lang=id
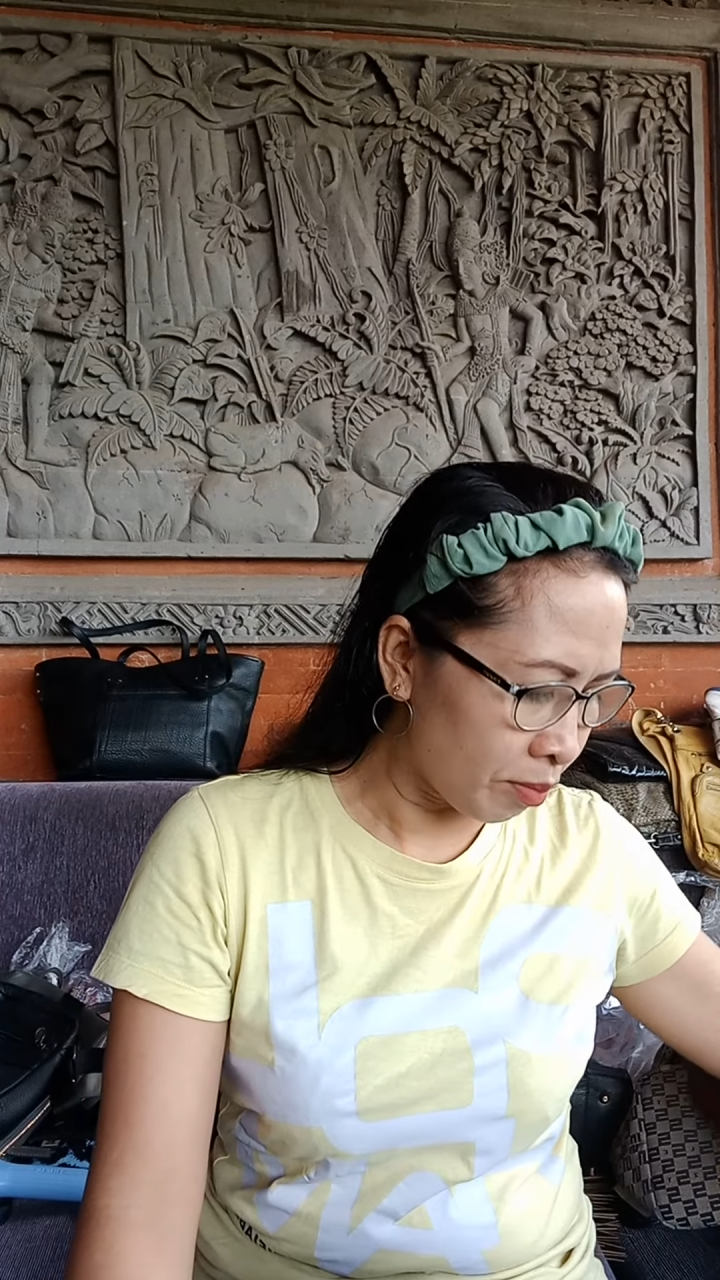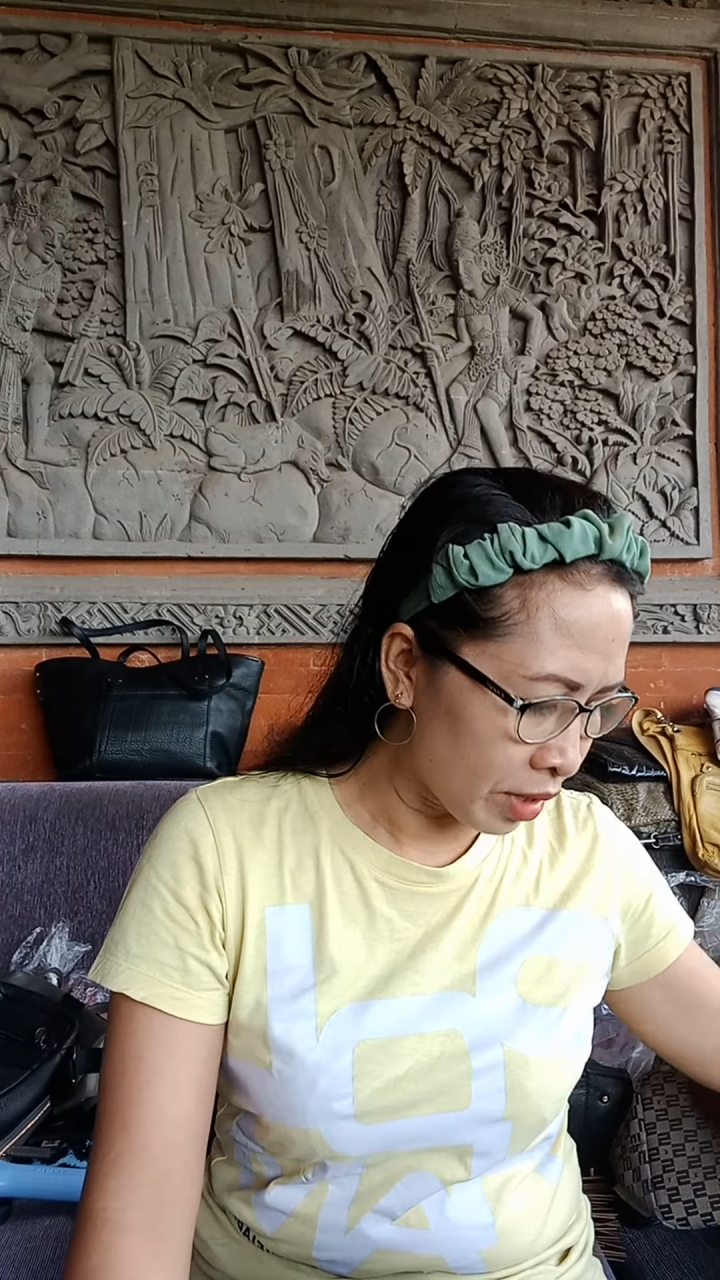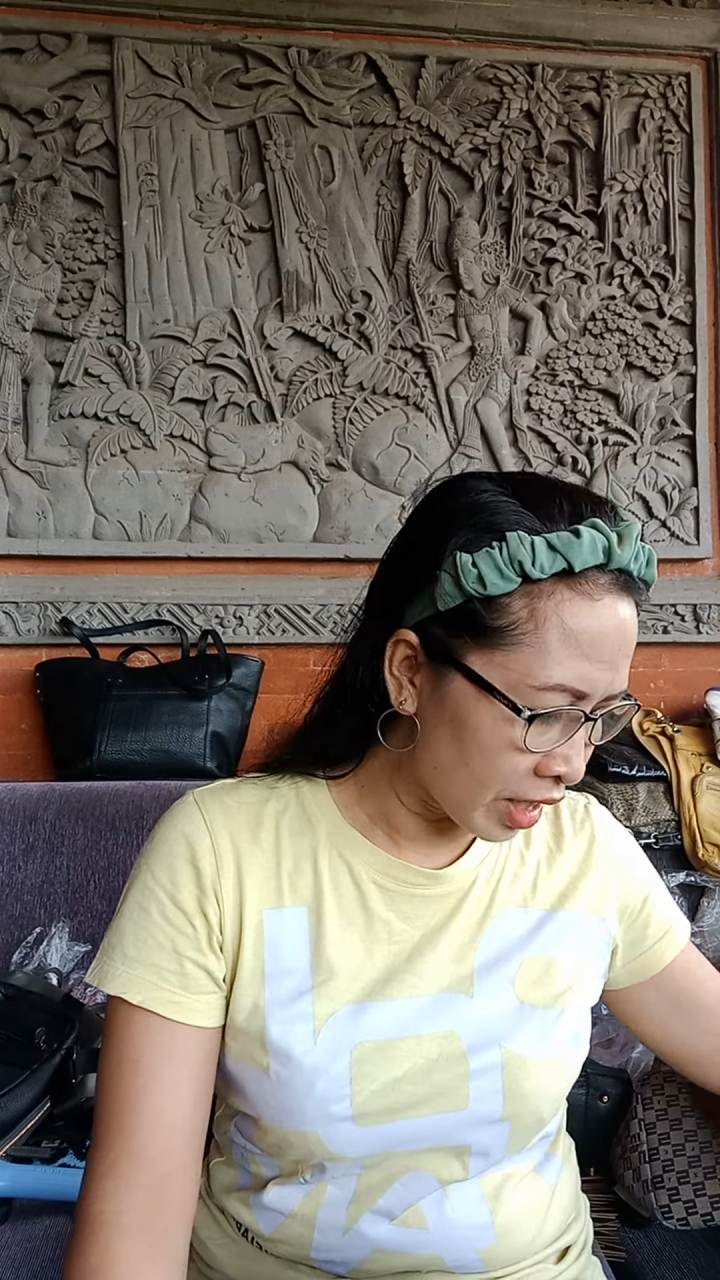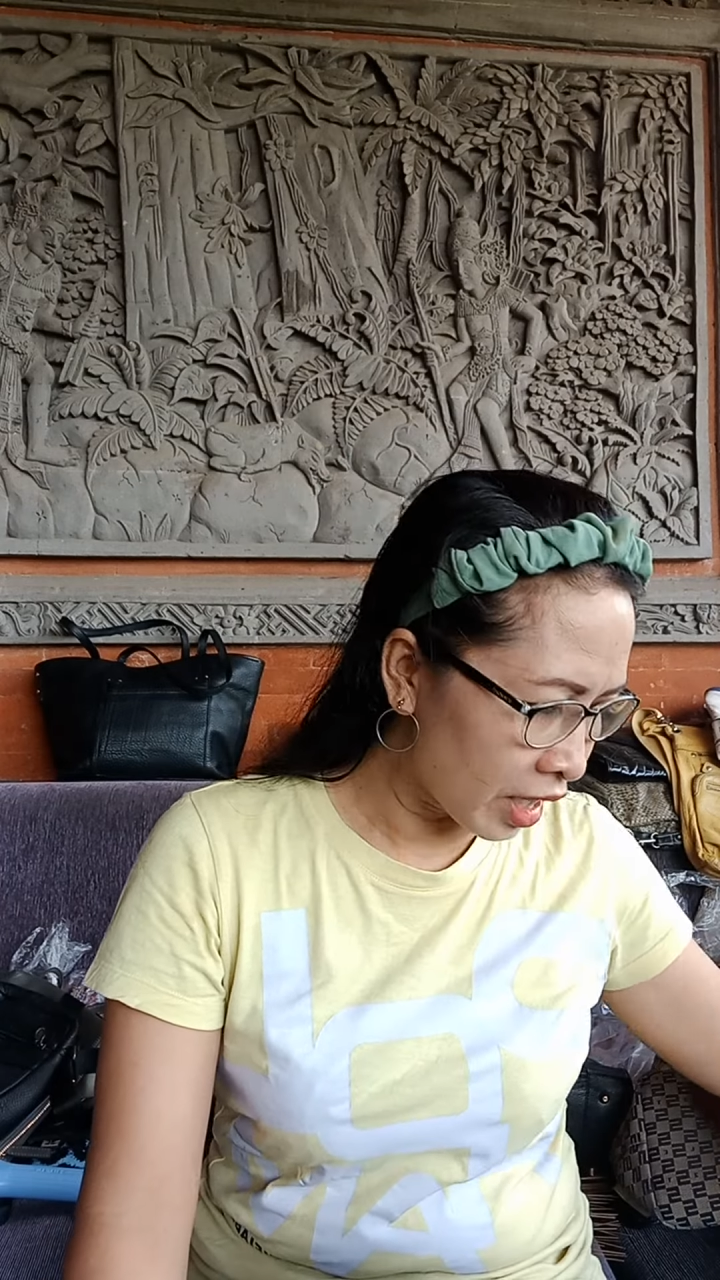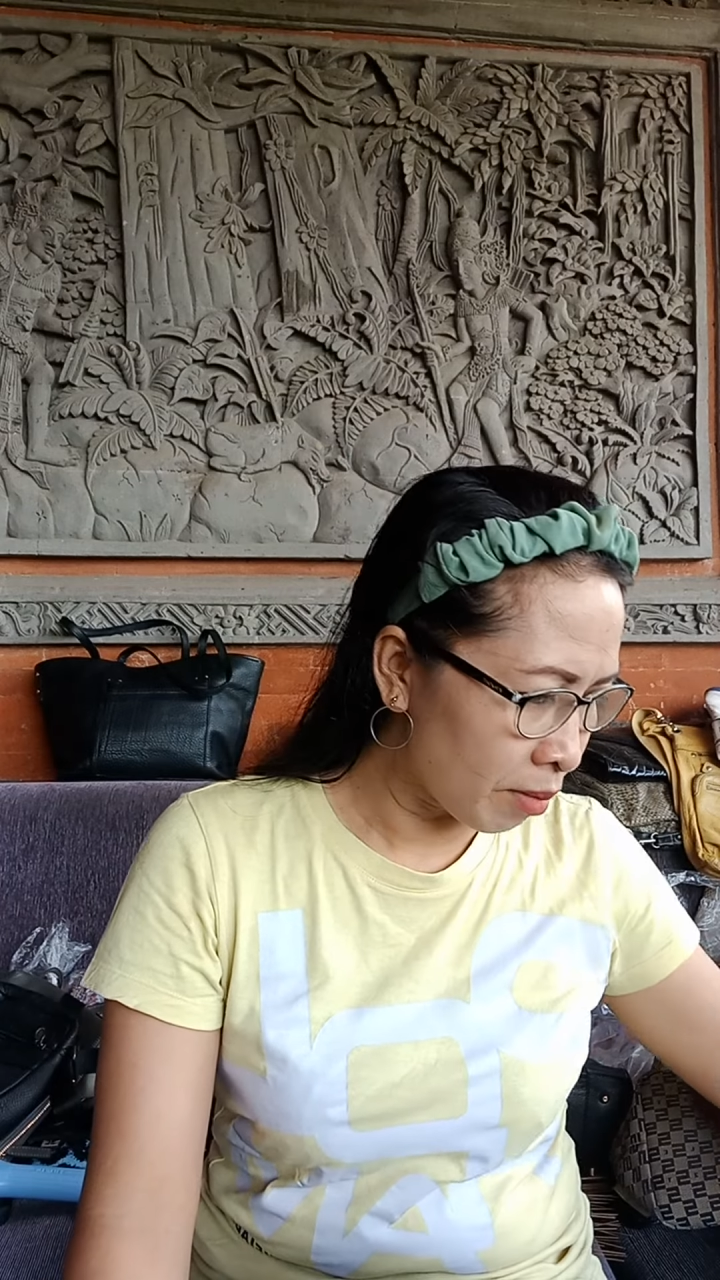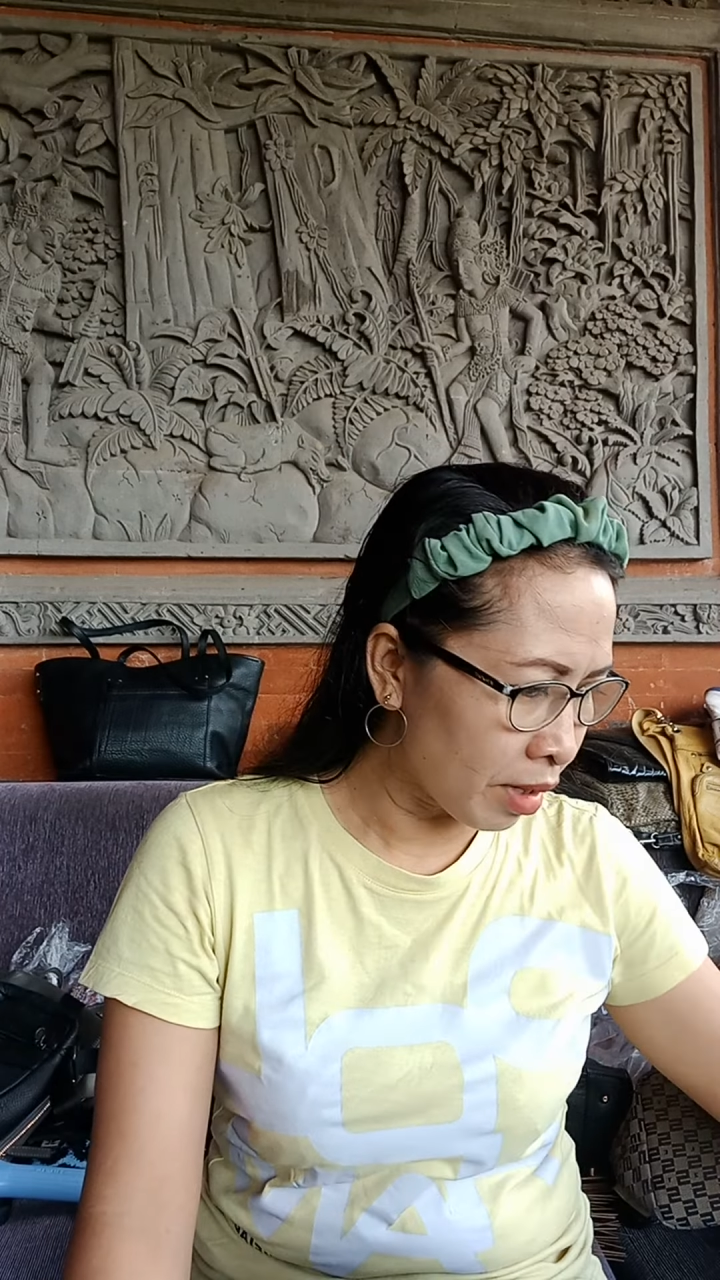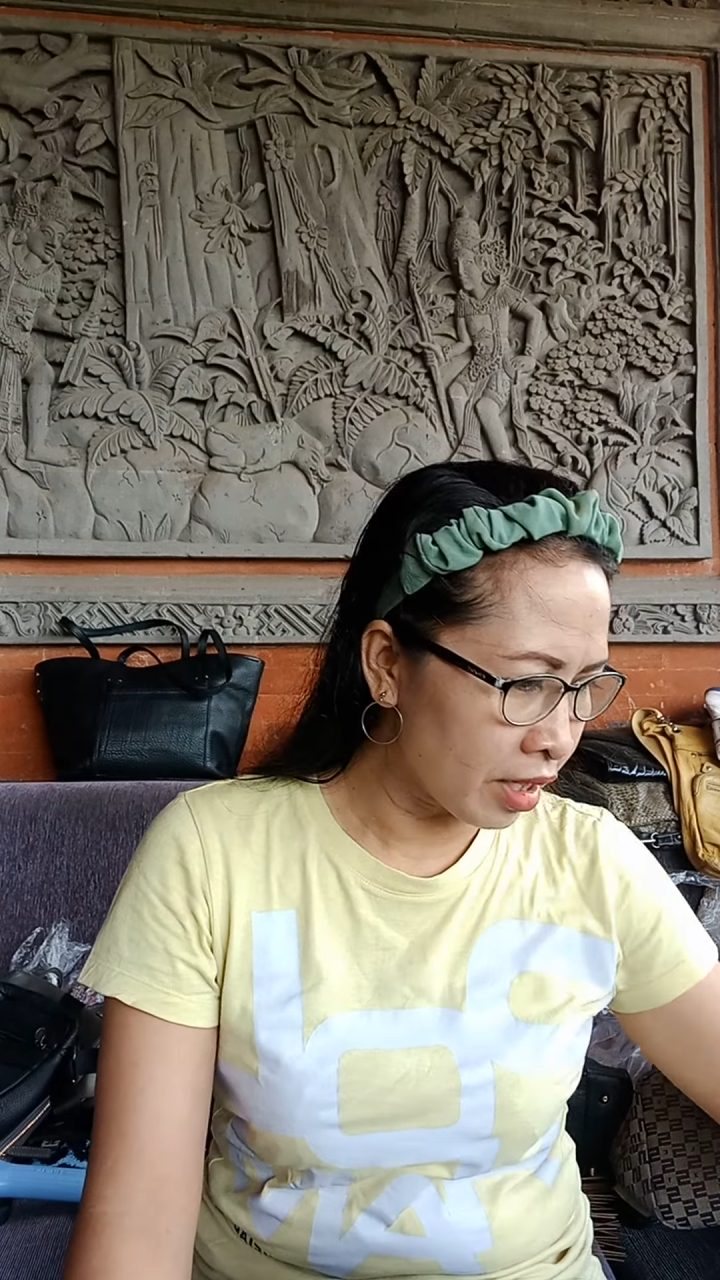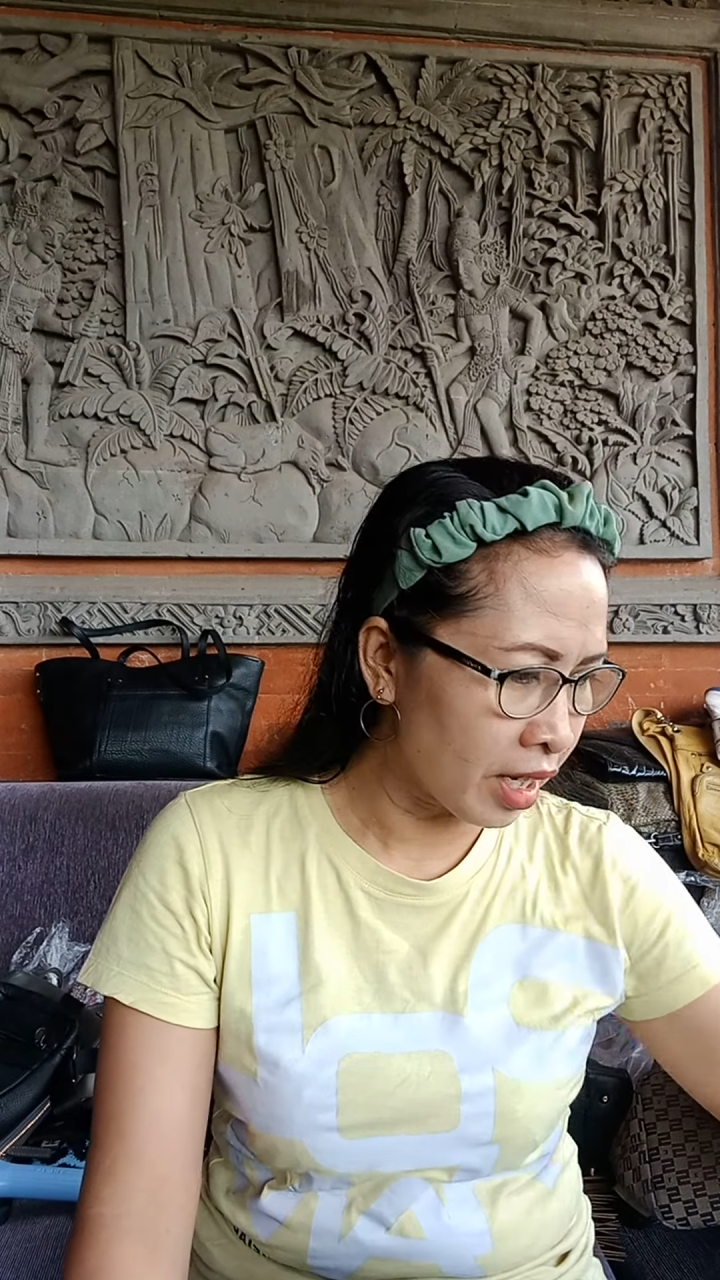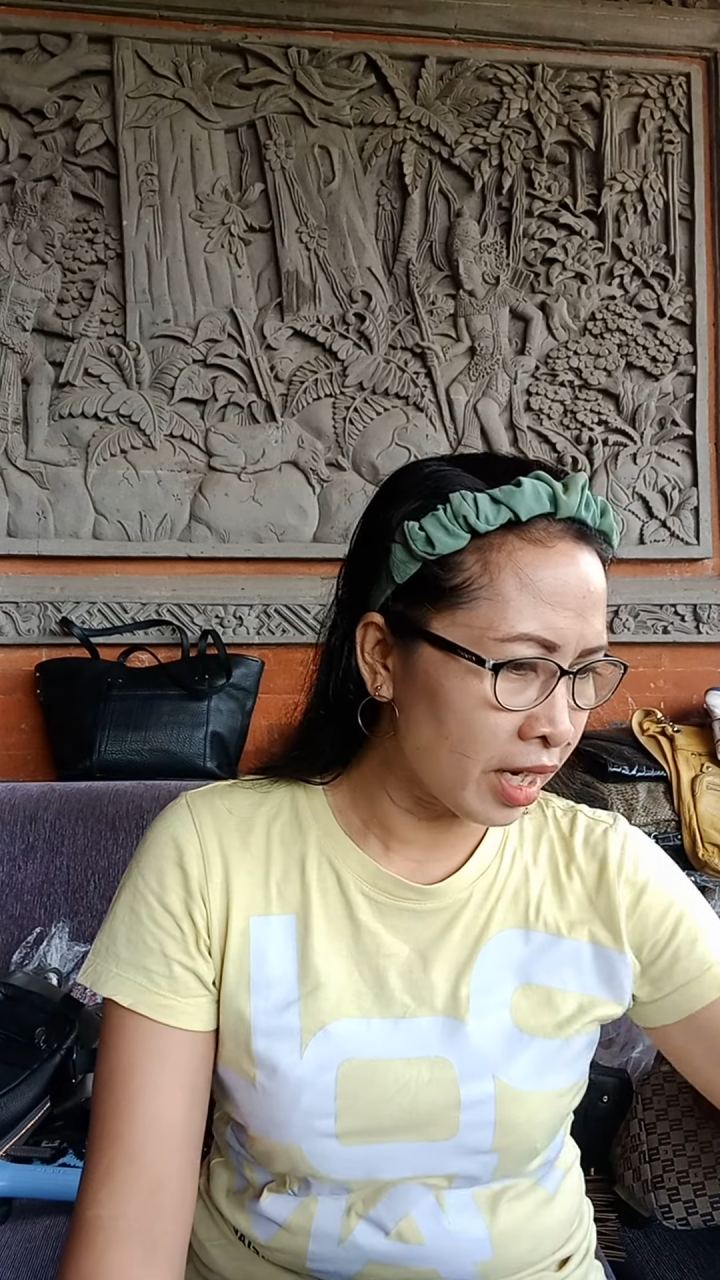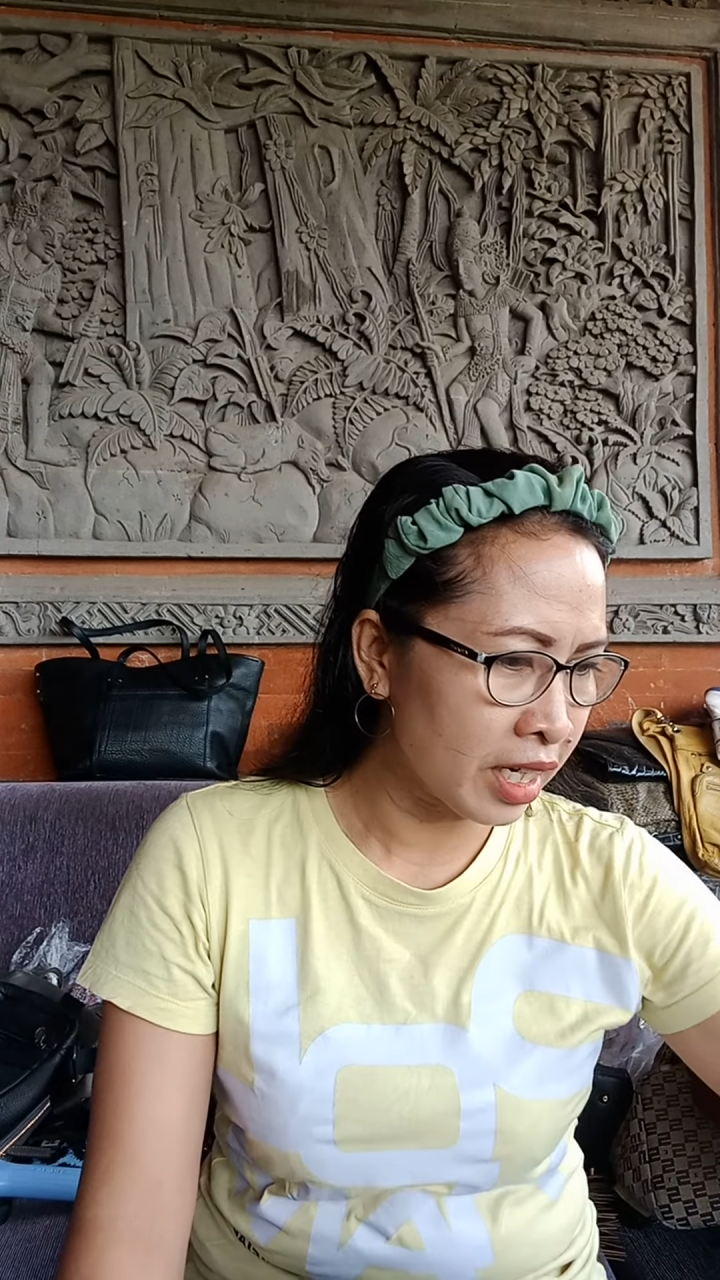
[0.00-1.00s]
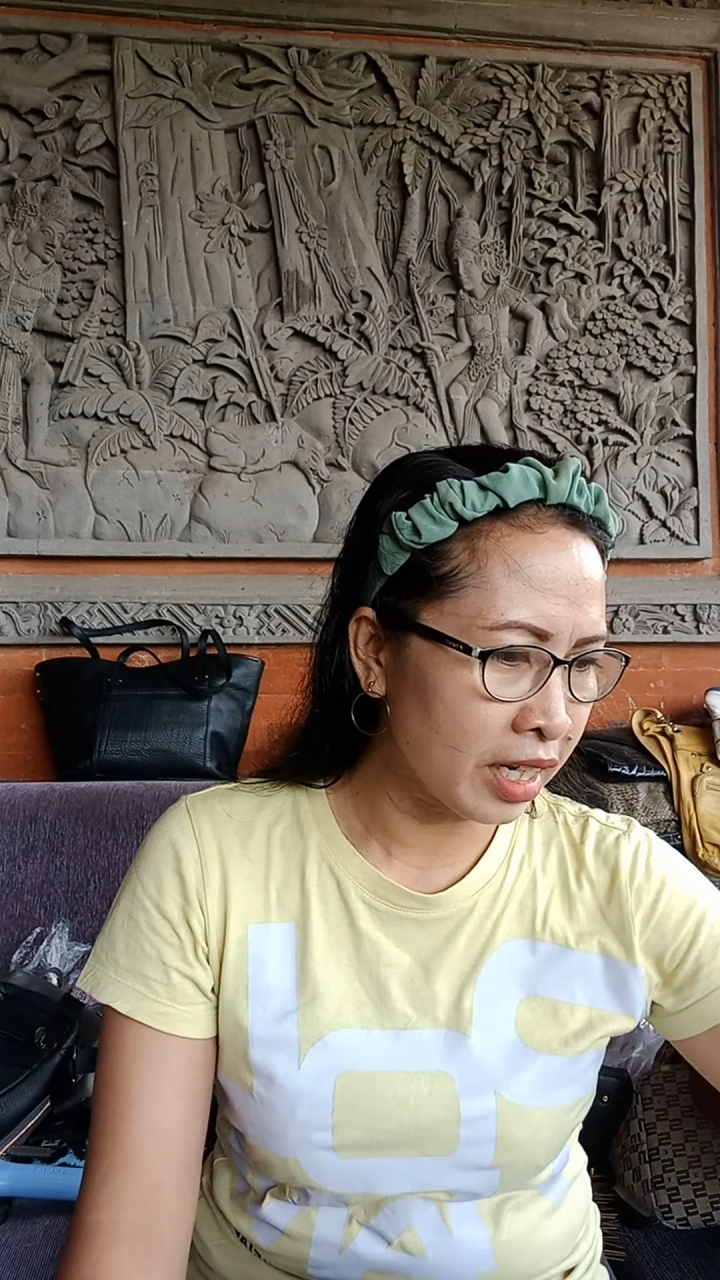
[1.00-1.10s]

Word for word: Pengiriman dari